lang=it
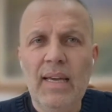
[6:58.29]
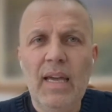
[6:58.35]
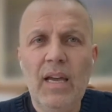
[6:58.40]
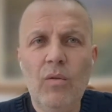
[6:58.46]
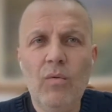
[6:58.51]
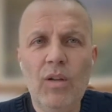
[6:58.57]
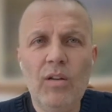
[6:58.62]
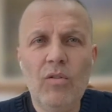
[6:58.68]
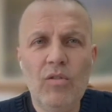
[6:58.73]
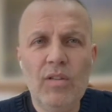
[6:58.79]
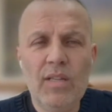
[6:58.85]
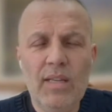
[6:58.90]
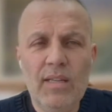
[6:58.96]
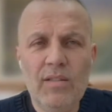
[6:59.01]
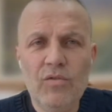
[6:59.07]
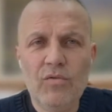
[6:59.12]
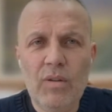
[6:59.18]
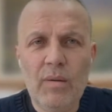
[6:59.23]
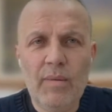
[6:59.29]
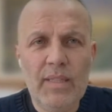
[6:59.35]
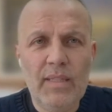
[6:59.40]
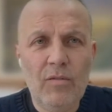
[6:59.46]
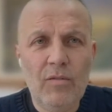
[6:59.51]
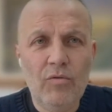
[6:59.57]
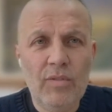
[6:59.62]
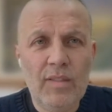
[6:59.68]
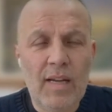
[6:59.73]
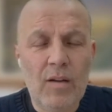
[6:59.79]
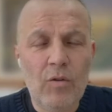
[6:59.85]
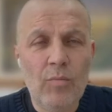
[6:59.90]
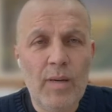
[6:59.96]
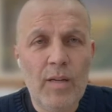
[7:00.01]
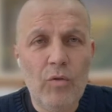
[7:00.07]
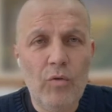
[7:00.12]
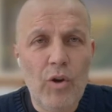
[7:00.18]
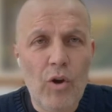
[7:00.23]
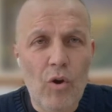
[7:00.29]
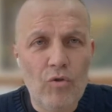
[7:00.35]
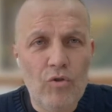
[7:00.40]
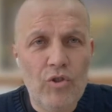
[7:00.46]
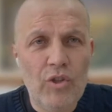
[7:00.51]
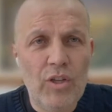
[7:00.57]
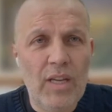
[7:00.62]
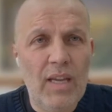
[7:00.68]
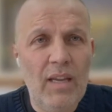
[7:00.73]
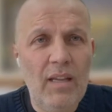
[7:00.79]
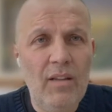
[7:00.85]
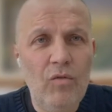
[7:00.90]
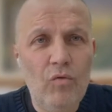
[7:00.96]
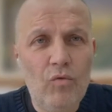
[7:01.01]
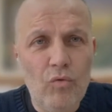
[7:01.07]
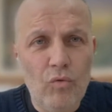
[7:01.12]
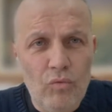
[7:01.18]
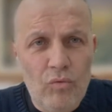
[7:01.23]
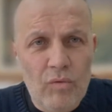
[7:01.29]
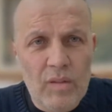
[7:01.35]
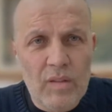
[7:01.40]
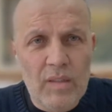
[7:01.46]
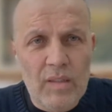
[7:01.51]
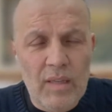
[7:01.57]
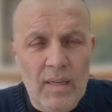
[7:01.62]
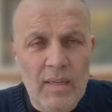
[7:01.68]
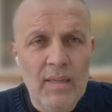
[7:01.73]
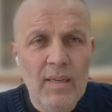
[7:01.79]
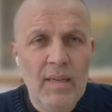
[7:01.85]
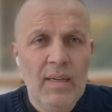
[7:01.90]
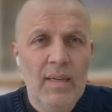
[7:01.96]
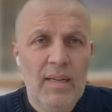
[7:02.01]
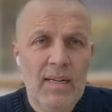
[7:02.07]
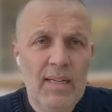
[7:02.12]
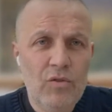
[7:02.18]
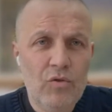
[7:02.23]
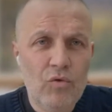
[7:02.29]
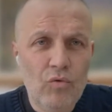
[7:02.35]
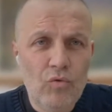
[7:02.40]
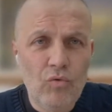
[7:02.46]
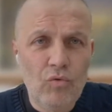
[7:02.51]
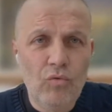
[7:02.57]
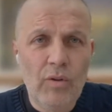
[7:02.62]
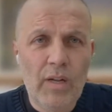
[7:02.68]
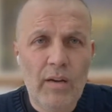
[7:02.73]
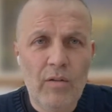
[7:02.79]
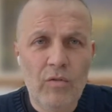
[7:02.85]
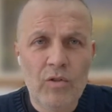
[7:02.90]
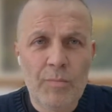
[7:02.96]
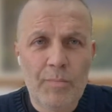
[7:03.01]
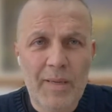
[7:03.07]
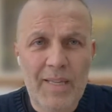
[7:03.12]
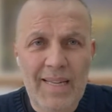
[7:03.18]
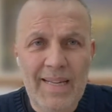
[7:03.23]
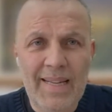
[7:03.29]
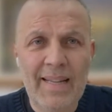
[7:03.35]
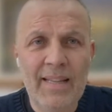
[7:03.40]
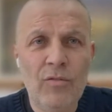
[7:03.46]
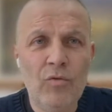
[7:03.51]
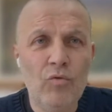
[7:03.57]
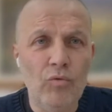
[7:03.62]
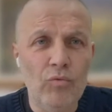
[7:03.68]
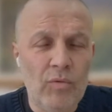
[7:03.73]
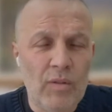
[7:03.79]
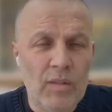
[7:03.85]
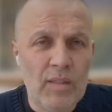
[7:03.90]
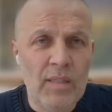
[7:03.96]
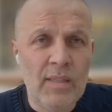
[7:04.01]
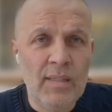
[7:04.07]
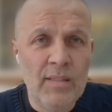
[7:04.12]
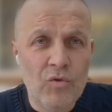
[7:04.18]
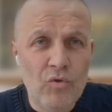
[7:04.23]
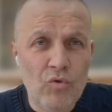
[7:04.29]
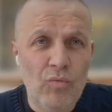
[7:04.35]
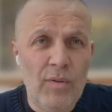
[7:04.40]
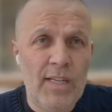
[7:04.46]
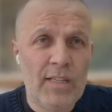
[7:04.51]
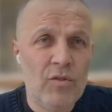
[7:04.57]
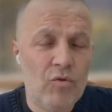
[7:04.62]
è qualcosa di assolutamente lontano, ma noi oggi in tutte le strutture ospedaliere, tutte, nessuna